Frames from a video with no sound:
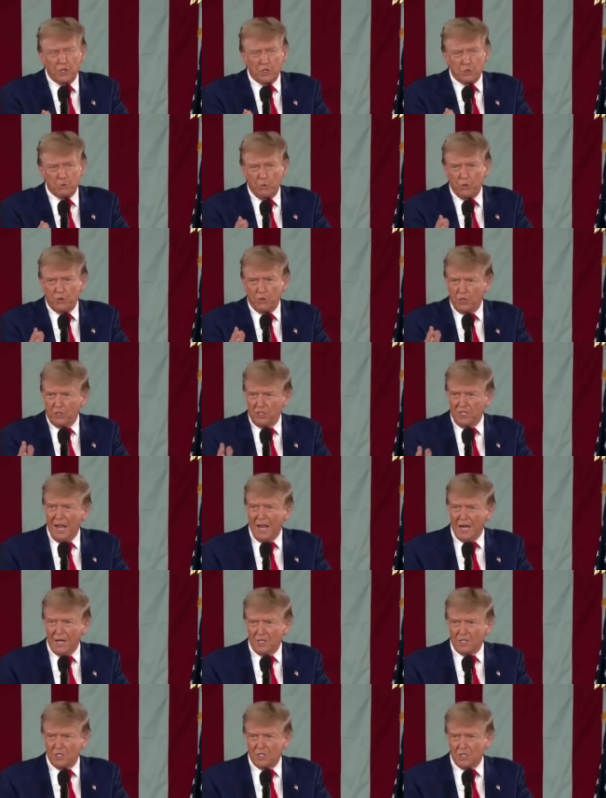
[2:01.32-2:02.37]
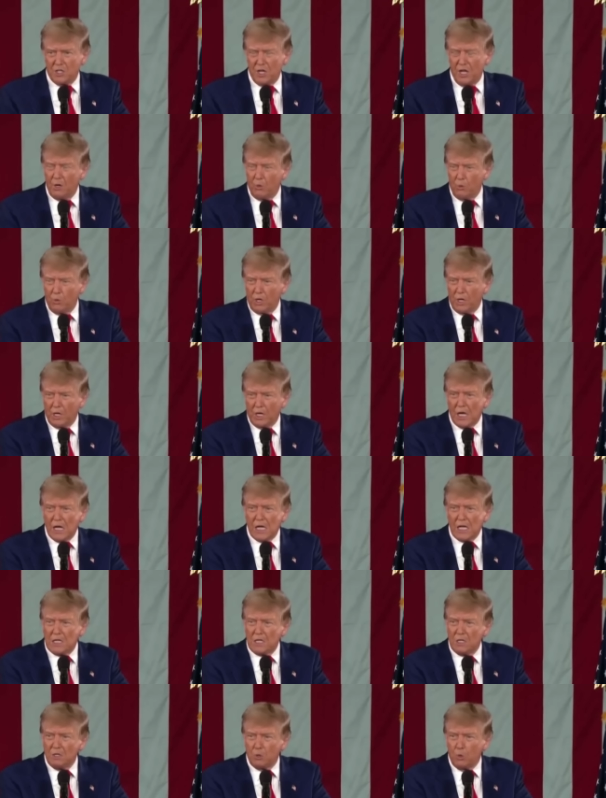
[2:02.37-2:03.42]
các mật vụ là những người rất mạnh mẽ.
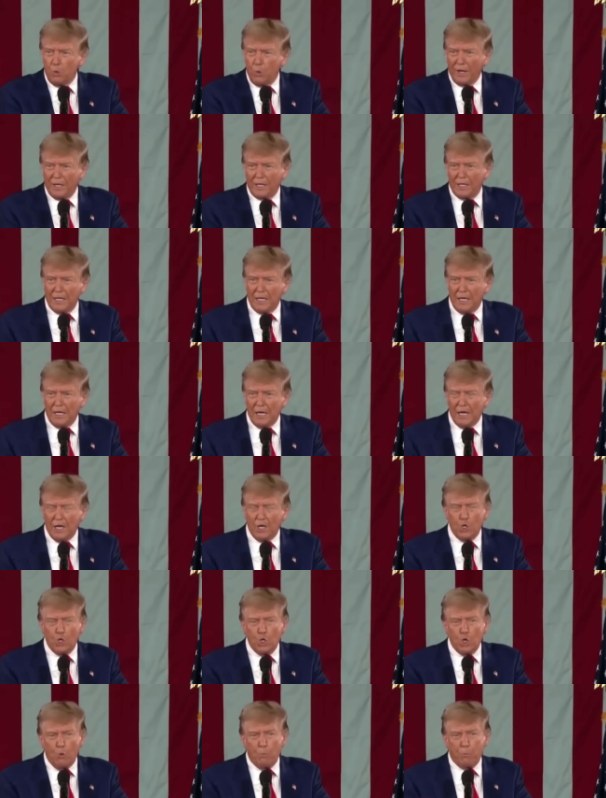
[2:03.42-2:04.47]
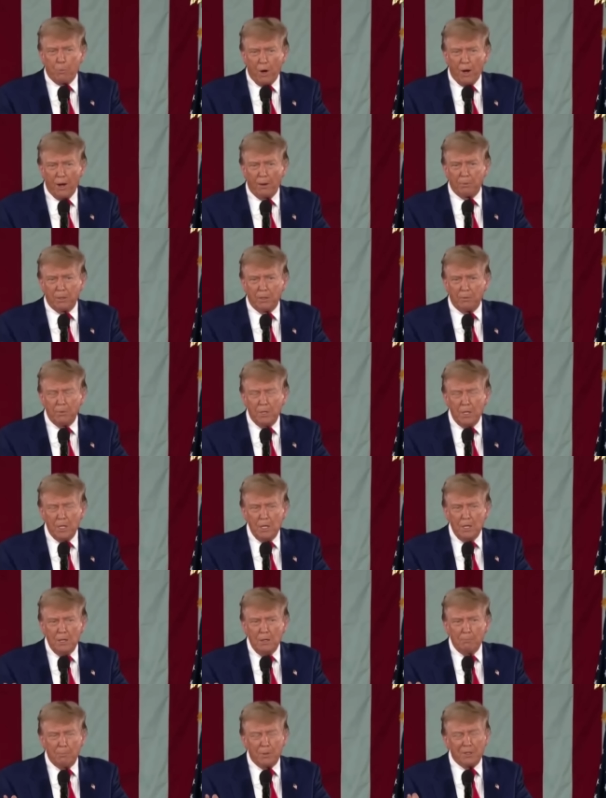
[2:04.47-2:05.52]
Tôi ghét phải thừa nhận rằng họ trẻ
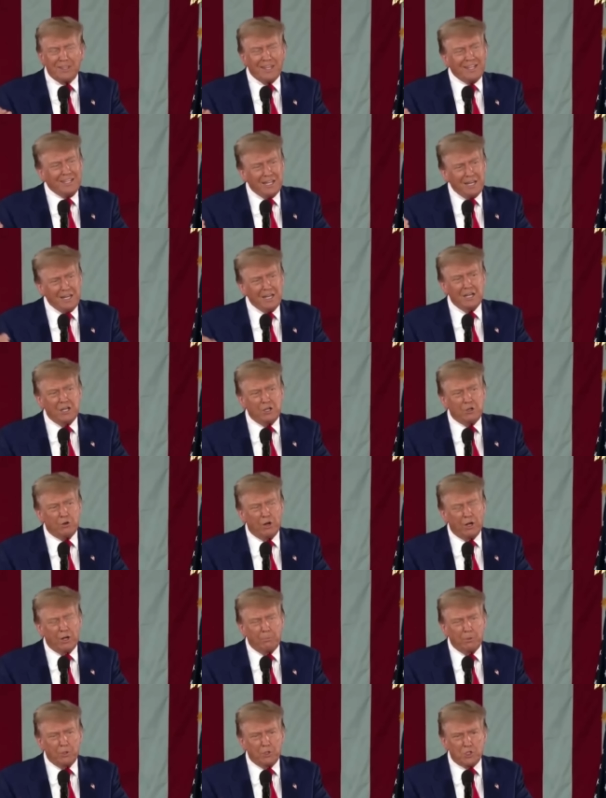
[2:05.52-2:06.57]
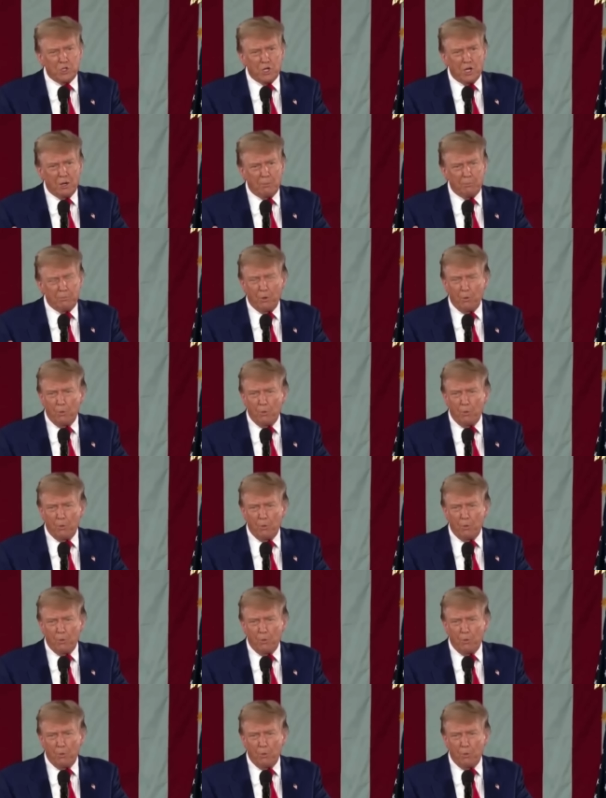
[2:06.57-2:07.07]
hơn tôi một chút, chỉ một chút thôi.